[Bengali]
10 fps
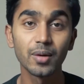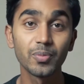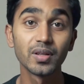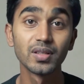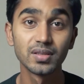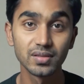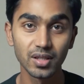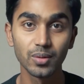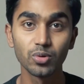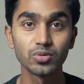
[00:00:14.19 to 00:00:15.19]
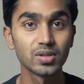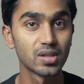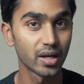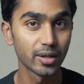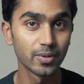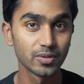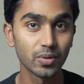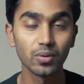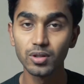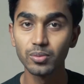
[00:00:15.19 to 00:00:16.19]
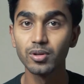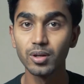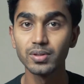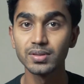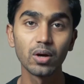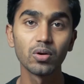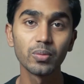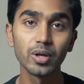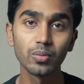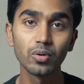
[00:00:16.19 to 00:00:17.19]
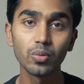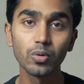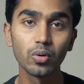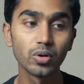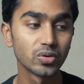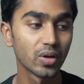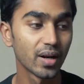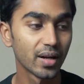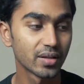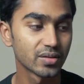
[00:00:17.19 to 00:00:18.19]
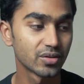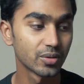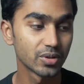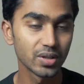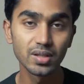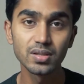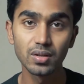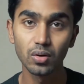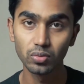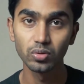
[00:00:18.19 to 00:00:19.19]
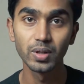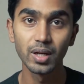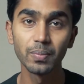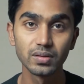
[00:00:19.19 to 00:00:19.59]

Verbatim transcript: আপনারা দেখছেন সিনেব্রোস দ্য রাইট প্লেস ফর অল দ্য মহিলা বর্স এখন আমি রিভিউ করবো হইচইয়ের লেটেস্ট টিভি সিরিজ রক্ত বিলাপ